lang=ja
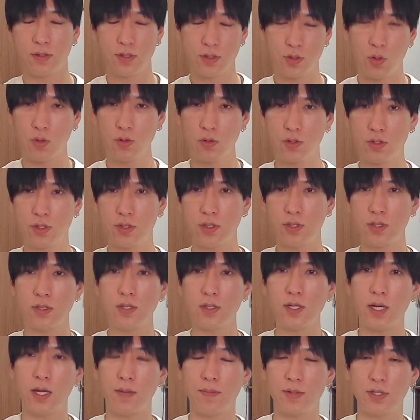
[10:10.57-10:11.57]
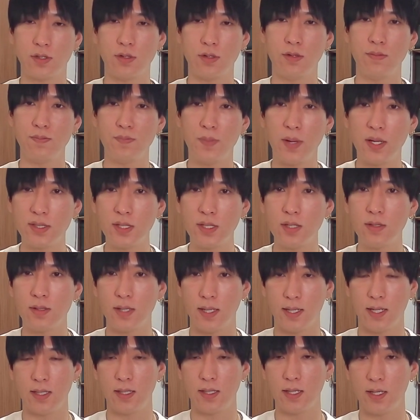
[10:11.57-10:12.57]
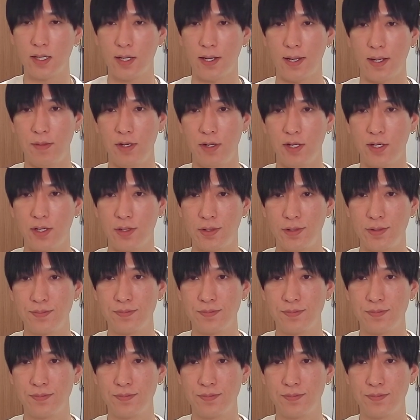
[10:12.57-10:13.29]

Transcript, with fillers: ソックス指数がやっぱし4%上がったから、アメリカの